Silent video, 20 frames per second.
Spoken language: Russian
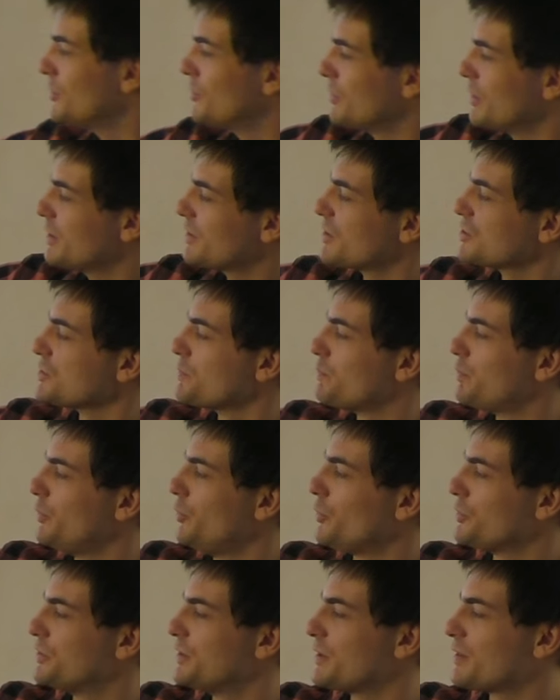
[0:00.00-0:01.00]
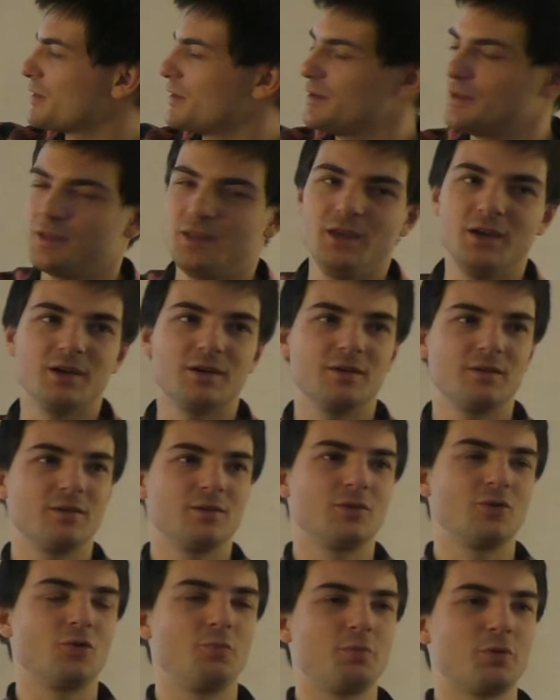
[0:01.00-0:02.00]
у них даже плотность их
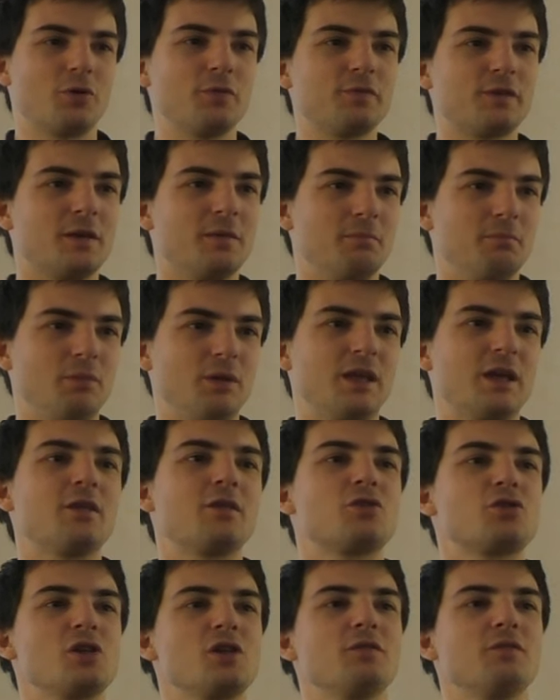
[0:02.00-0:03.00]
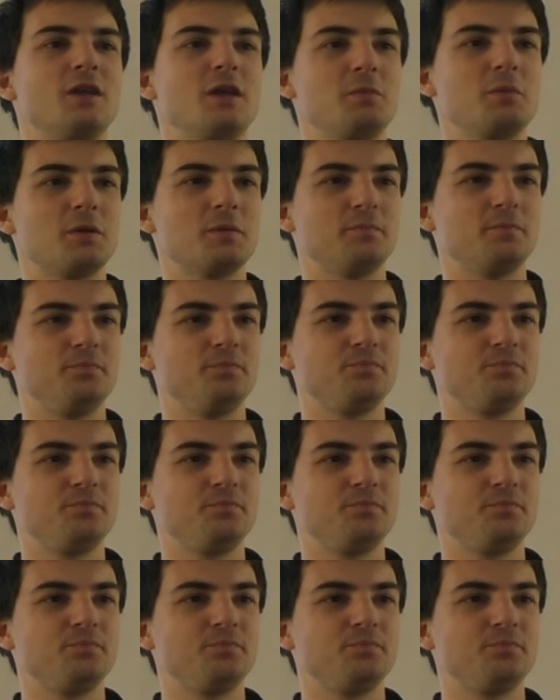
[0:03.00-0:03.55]
группировки меняет в течение времени.